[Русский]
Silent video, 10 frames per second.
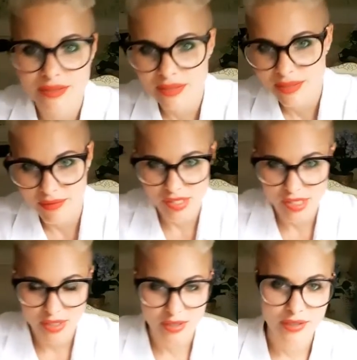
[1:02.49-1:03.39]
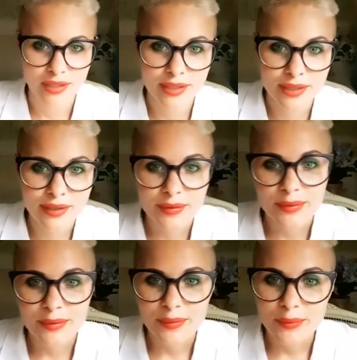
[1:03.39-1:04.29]
Да неважно как.
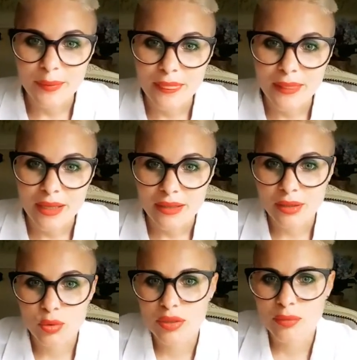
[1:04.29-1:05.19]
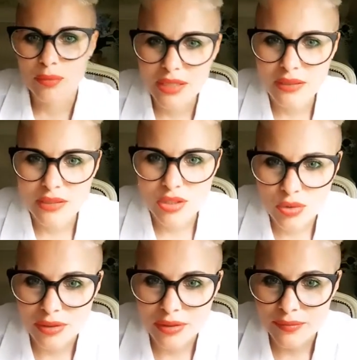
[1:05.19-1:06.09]
Такой бред
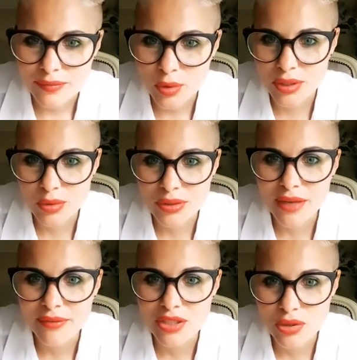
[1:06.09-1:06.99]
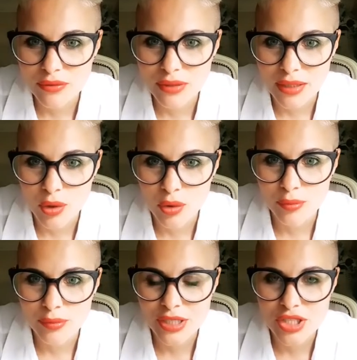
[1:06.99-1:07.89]
несет. Ольга, ну главное, что вы такая
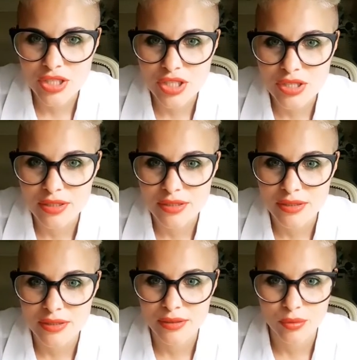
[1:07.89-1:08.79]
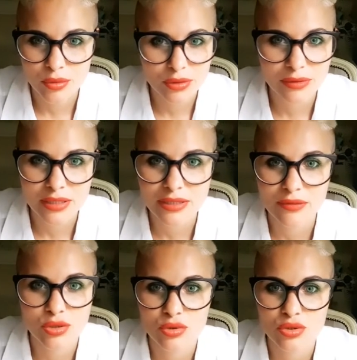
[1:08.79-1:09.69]
умная женщина сидите. Вот я за
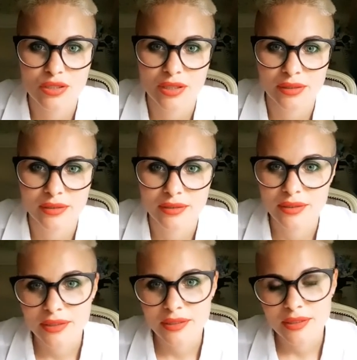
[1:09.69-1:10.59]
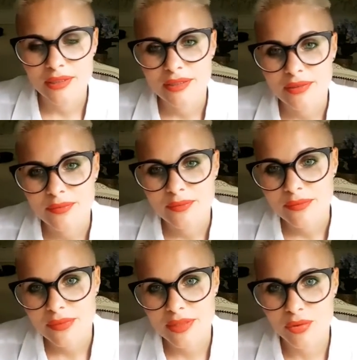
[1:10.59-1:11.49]
вас очень рада.
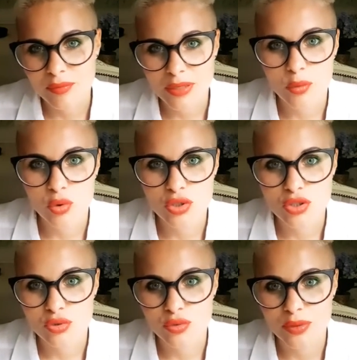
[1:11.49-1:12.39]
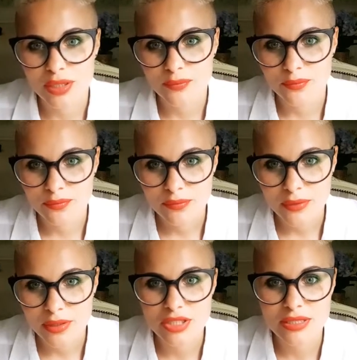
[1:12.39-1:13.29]
Ты вот прям очень умная.
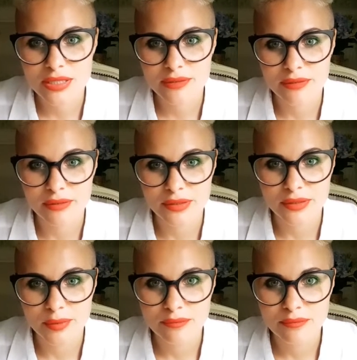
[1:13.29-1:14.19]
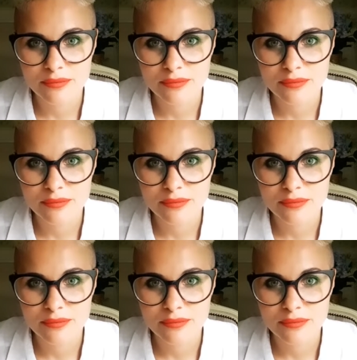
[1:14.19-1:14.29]
Счастливая, видимо.